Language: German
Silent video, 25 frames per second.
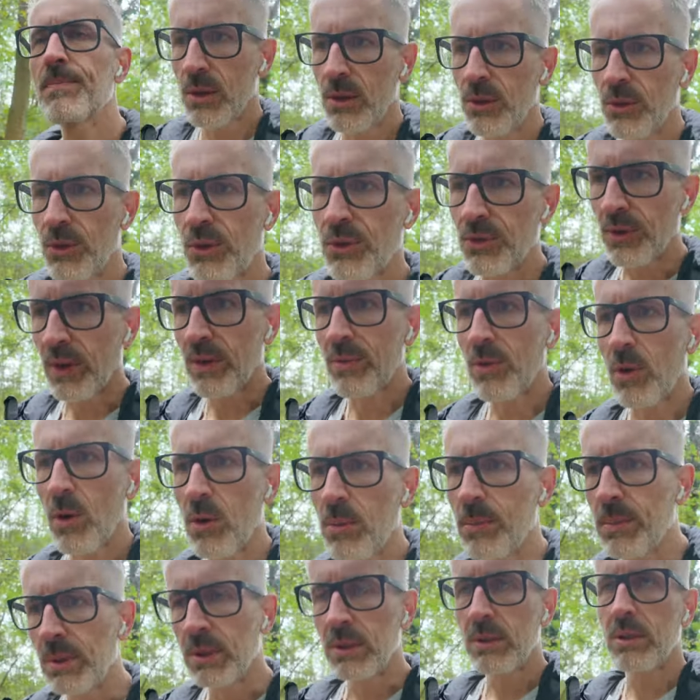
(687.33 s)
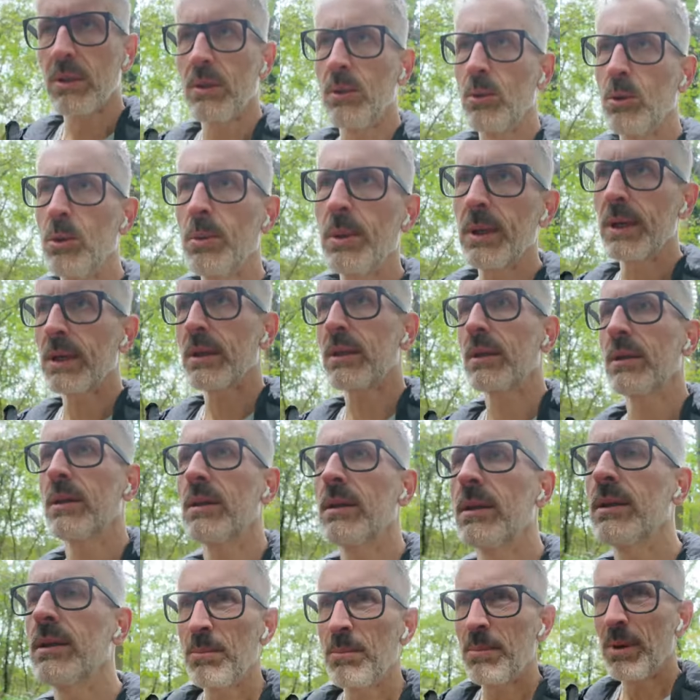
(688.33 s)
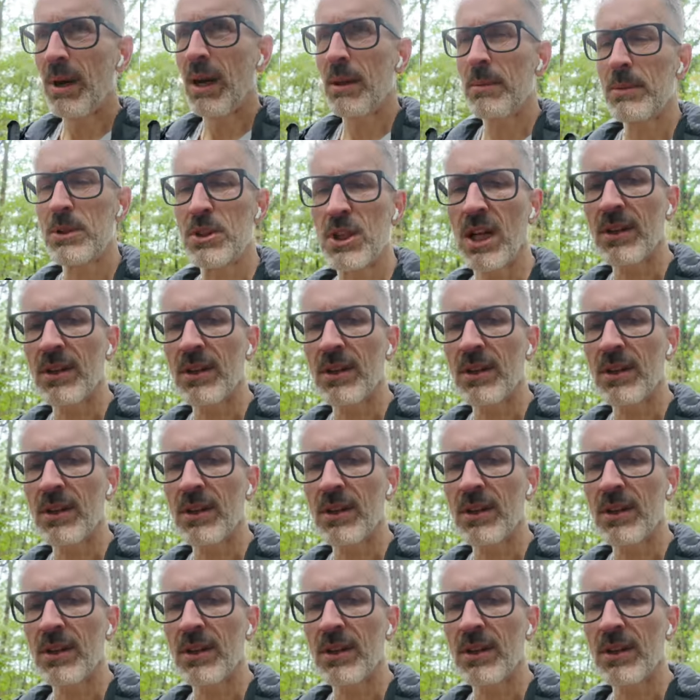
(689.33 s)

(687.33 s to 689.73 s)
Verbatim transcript: In zwei Wochen bin ich in Lübeck beim